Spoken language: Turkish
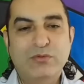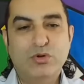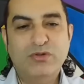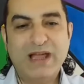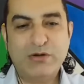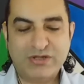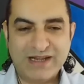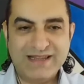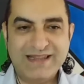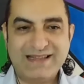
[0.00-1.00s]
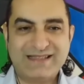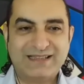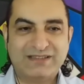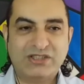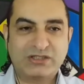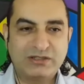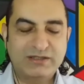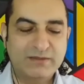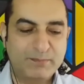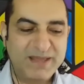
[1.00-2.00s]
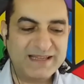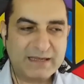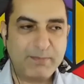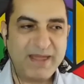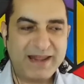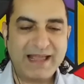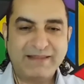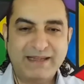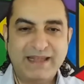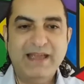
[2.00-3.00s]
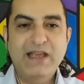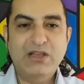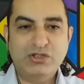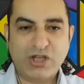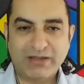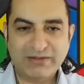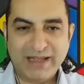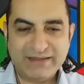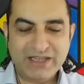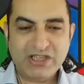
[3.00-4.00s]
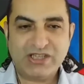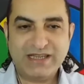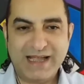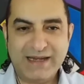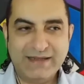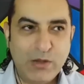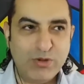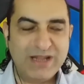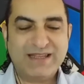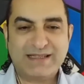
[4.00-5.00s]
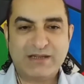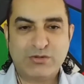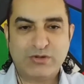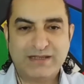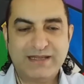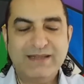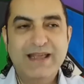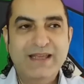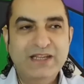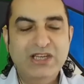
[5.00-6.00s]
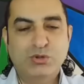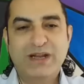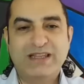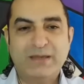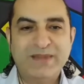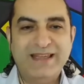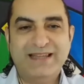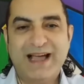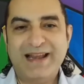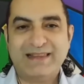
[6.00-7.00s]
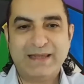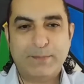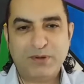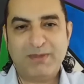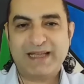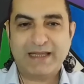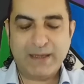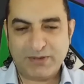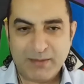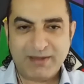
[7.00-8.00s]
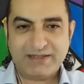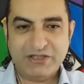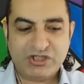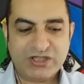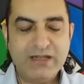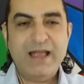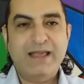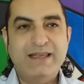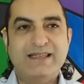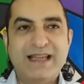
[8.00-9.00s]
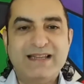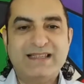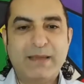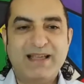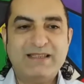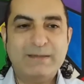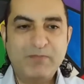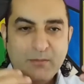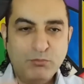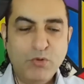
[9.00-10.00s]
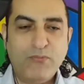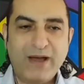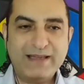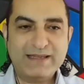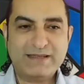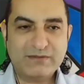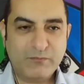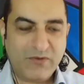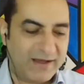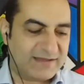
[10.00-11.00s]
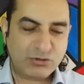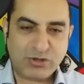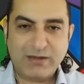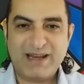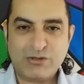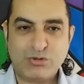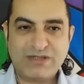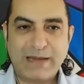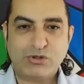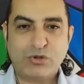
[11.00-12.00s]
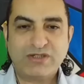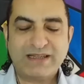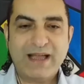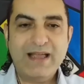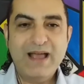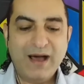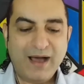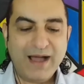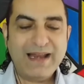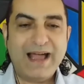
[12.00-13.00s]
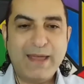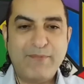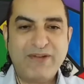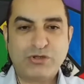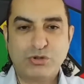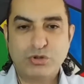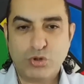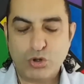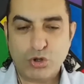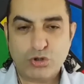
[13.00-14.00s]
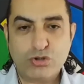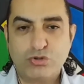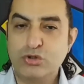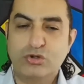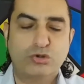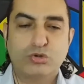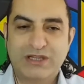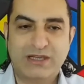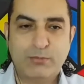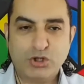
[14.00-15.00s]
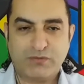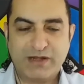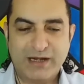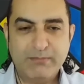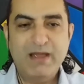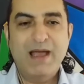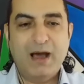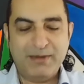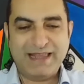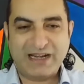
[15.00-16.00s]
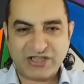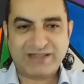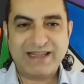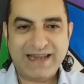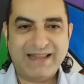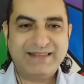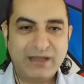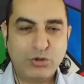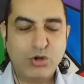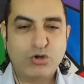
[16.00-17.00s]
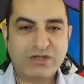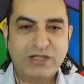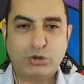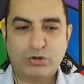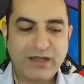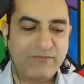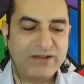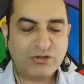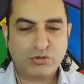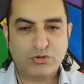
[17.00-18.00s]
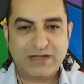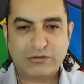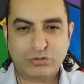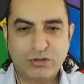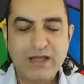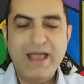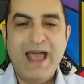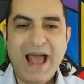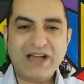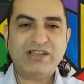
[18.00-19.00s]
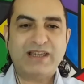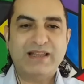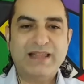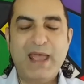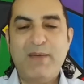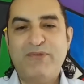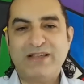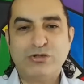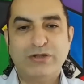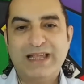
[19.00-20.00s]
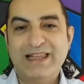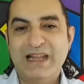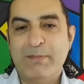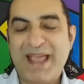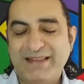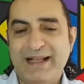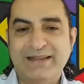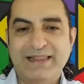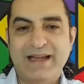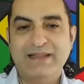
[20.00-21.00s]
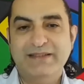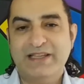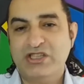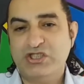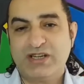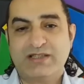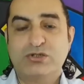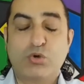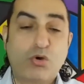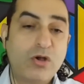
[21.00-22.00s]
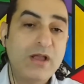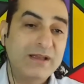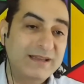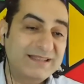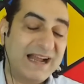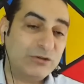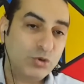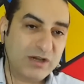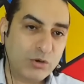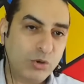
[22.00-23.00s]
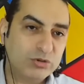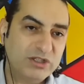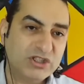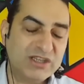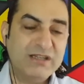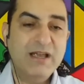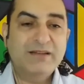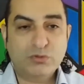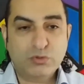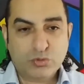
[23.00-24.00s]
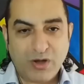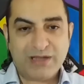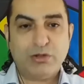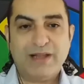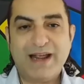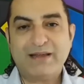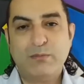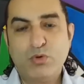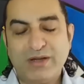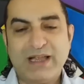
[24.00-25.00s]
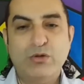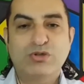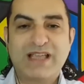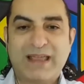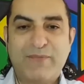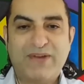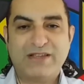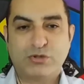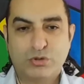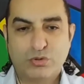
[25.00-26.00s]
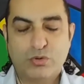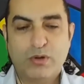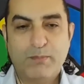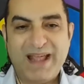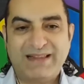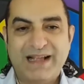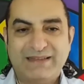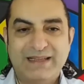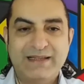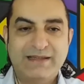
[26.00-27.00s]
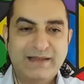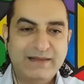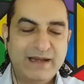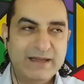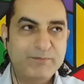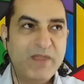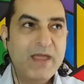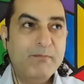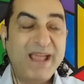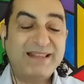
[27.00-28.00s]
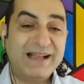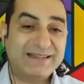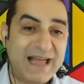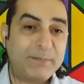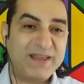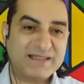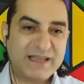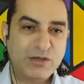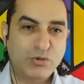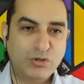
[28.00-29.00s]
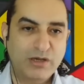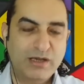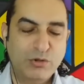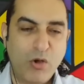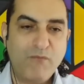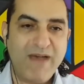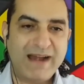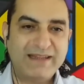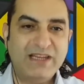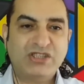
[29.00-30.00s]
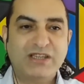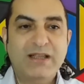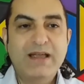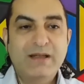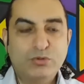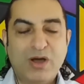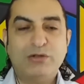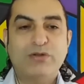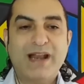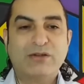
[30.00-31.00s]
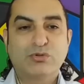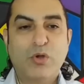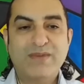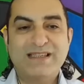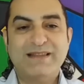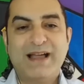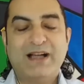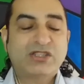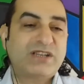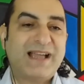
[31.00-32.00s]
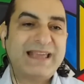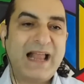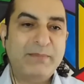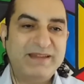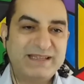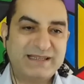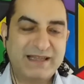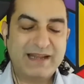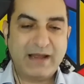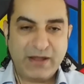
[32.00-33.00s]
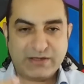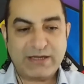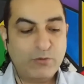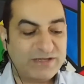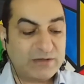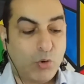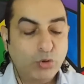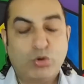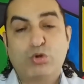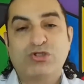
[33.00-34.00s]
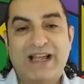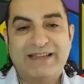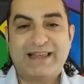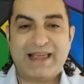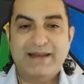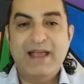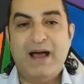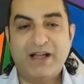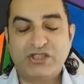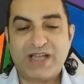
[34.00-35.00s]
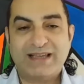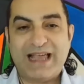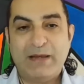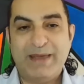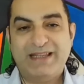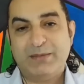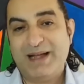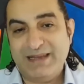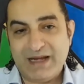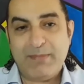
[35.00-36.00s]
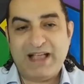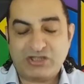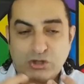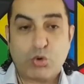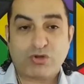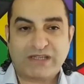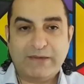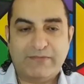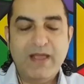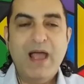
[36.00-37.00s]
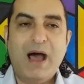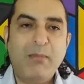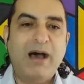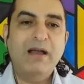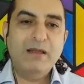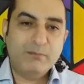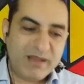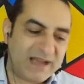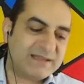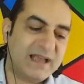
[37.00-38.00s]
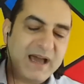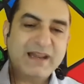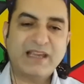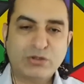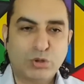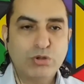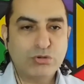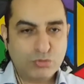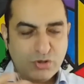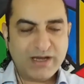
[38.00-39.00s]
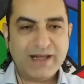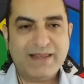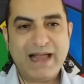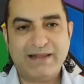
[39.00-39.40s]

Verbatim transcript: ürünler üzerinden satış e, piyasa perakende de canlandığı için yani ne üretirseniz üretin iç üretim de ithalat yapılmadan yapılamadığı için ister istemez bu faiz, faizler şu anda biraz yükselmiş olsa da hala enflasyonu görüyoruz. Dünkü TÜİK'i boş verelim. Ama gerçekte nette görüyoruz İTO'nun enflasyonundan tutun. Her şekilde enflasyonla ilgili beklentiler yılın ikinci yarısı çok e, sert yukarı olduğu için doğal olarak bu kadar yüksek enflasyonun beklentilerin beklentiler piyasayı e, yön verdiği için doğal olarak dövizin de aşağı gelme riskleri yani özellikle 19'lardayken aşağı gelme ihtimalleri bence çok zayıf. Ama Biraz daha hareket olur. Yukarı gider